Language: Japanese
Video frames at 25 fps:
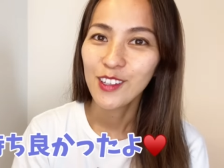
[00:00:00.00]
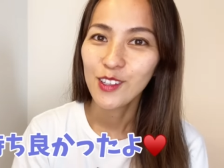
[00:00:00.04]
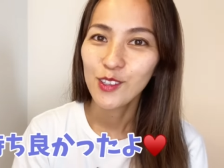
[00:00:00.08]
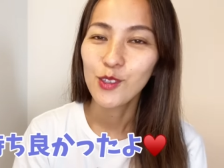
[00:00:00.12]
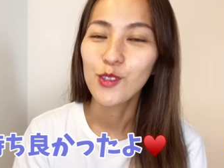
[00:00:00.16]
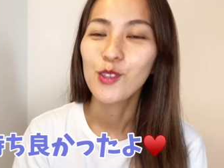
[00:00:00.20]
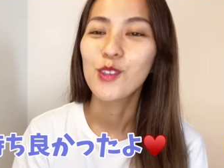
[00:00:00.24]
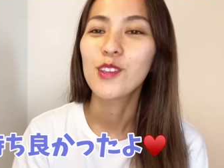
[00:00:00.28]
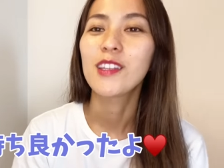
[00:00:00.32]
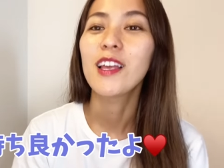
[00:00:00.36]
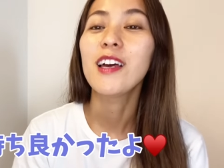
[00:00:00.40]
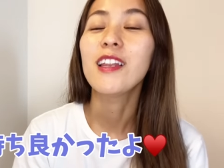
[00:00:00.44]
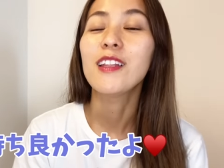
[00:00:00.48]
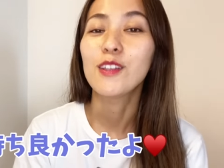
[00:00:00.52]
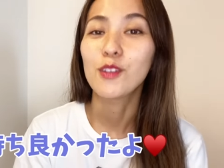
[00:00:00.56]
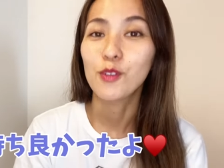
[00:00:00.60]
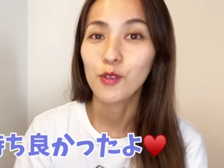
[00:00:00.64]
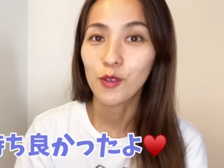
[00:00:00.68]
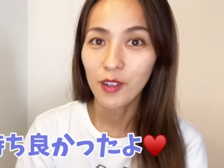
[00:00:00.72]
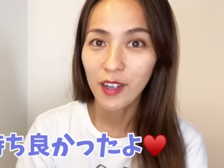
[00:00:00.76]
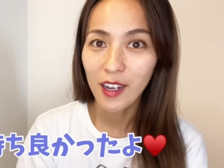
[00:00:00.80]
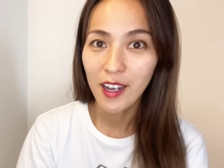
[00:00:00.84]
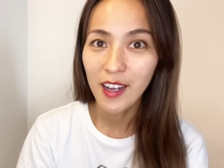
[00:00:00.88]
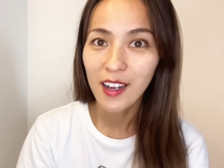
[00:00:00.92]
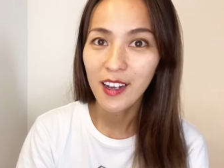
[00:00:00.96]
言ったりと
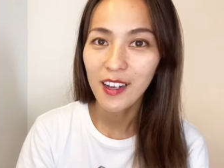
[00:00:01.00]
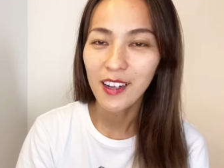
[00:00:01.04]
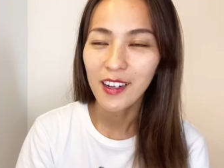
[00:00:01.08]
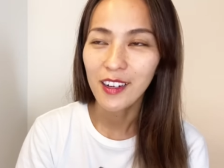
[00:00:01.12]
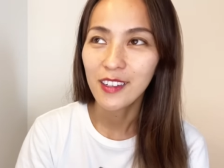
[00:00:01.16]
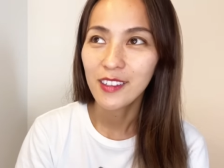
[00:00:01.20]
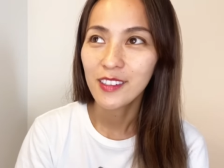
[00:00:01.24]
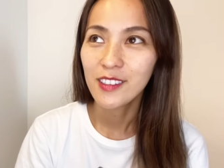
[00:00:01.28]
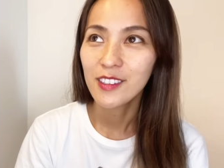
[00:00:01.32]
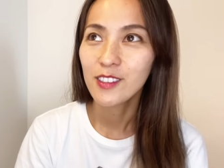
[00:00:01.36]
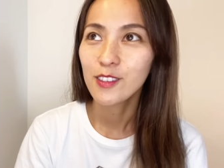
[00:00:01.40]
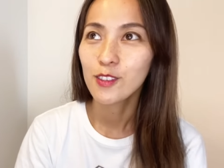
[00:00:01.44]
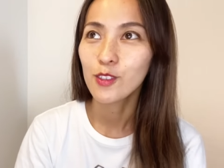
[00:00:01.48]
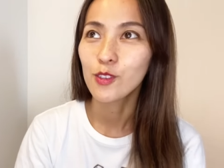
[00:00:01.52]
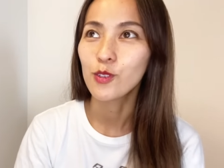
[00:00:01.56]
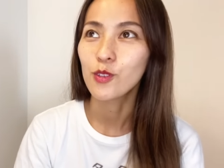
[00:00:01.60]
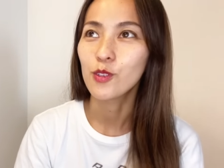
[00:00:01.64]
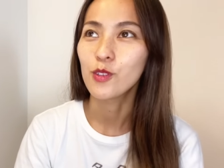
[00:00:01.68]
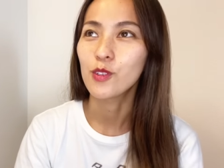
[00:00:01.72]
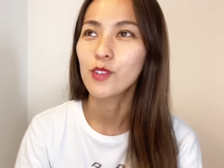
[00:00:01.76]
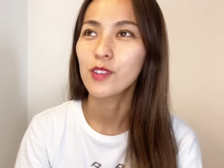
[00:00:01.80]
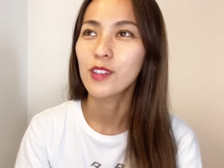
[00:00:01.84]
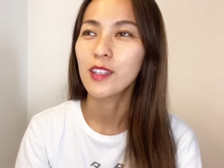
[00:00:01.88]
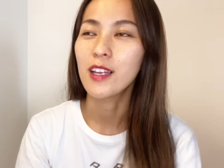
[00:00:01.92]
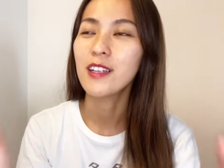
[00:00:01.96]
かそ
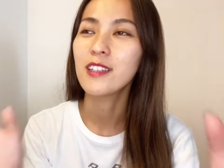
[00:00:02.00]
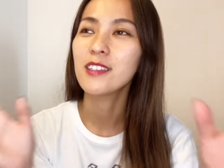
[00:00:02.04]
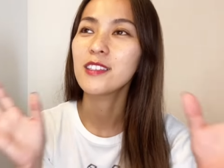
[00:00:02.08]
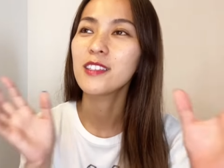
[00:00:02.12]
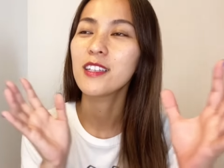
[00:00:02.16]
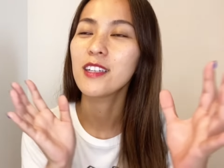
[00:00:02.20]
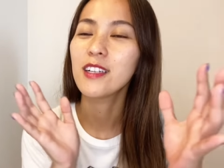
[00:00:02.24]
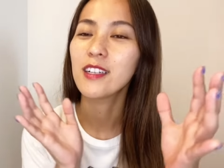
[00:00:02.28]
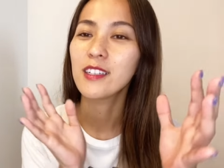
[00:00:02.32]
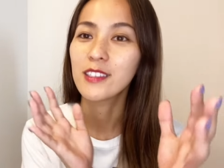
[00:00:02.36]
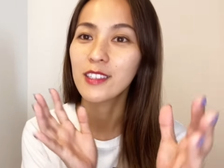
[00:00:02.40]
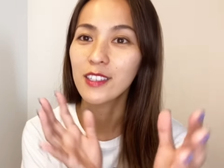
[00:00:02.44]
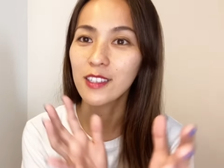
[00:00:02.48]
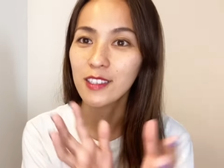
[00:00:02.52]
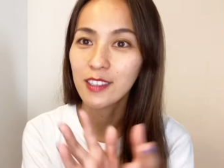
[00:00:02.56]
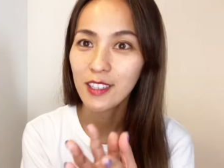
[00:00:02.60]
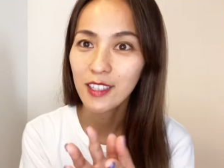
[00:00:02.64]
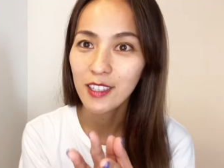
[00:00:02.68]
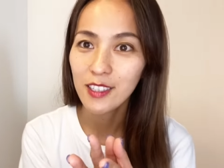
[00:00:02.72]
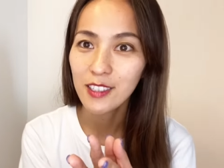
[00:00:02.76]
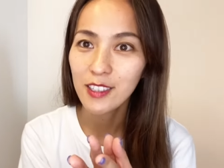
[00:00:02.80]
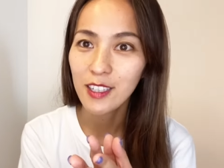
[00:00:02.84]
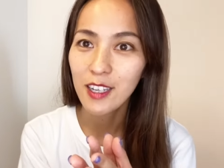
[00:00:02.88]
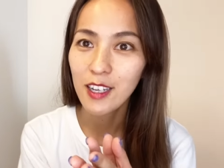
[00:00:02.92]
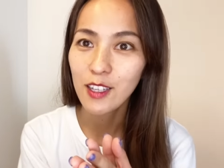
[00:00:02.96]
の男性が射
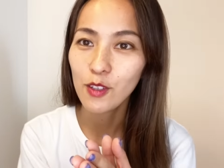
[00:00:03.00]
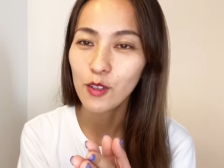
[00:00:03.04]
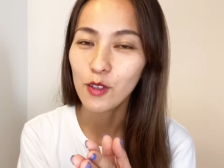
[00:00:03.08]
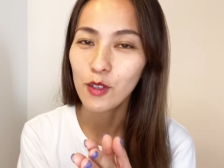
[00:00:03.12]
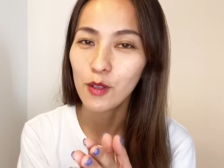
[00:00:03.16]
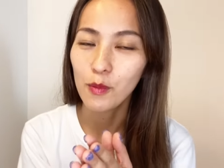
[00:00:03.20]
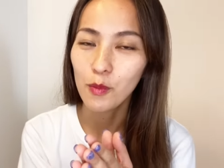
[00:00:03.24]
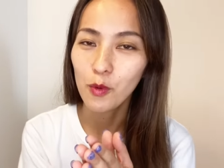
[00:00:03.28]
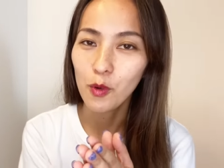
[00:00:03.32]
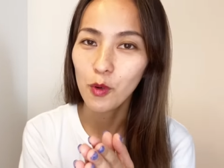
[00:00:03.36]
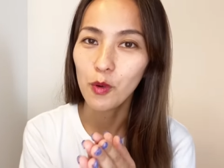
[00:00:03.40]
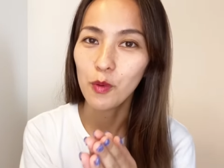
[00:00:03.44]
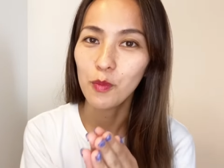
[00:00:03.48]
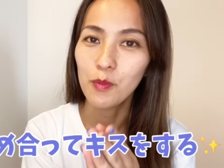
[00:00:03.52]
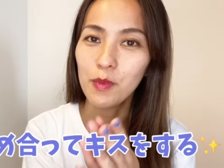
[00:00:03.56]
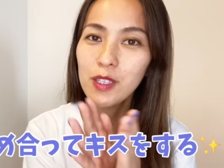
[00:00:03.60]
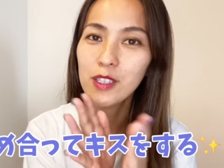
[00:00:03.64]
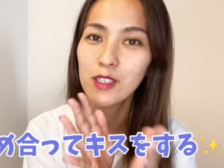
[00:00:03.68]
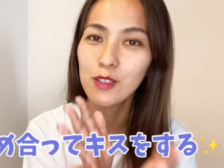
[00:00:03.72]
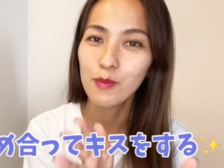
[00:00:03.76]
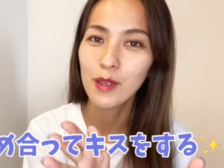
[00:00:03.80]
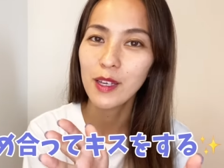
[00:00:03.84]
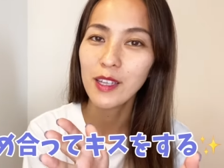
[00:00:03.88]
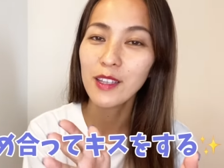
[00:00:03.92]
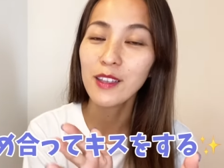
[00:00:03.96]
精した後でも見
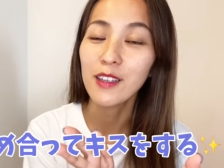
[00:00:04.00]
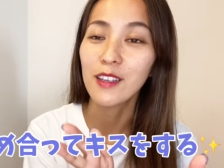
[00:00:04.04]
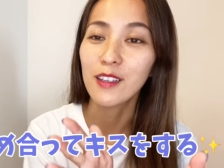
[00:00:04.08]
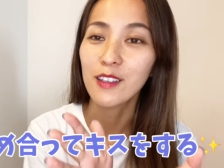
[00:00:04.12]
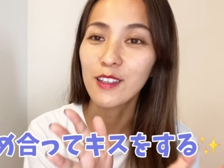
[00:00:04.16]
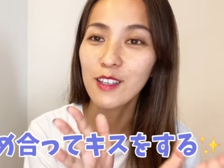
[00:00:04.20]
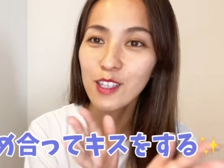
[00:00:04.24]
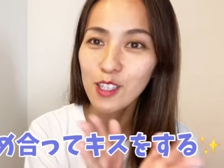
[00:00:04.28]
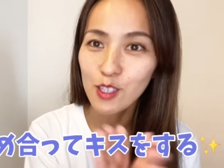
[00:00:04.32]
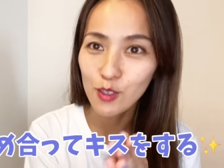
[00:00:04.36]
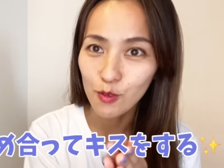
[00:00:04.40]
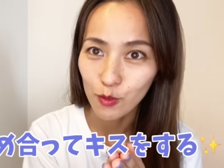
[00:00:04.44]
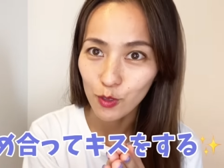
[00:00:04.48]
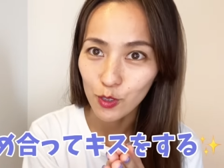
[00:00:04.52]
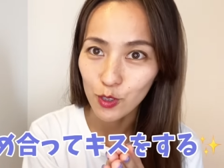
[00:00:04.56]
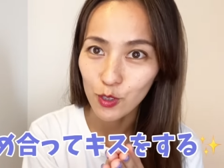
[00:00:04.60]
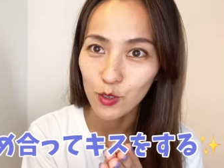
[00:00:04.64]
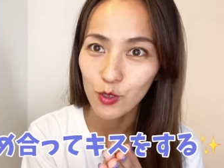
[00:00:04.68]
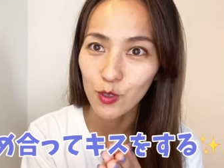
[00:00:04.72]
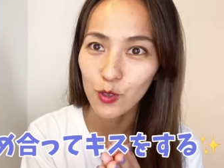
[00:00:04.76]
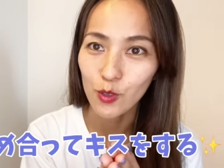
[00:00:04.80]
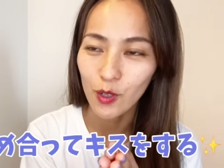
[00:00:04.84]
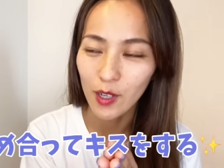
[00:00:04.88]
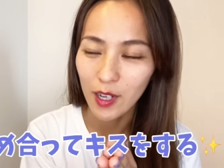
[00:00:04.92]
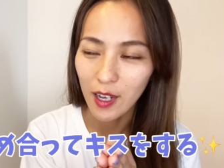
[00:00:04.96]
つめ合ってキスをす
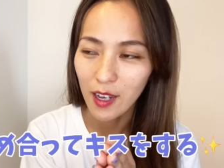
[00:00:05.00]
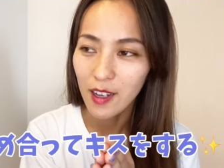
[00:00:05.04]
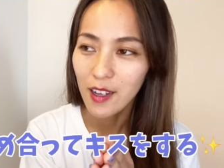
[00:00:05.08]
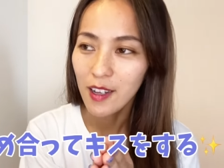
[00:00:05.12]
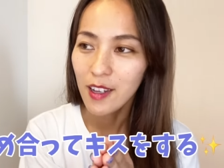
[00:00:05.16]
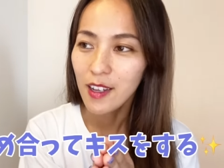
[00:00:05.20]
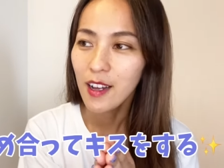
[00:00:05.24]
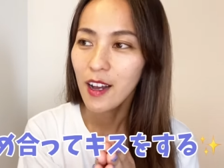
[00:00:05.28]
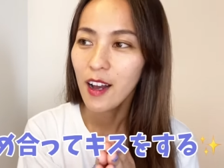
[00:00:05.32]
るとか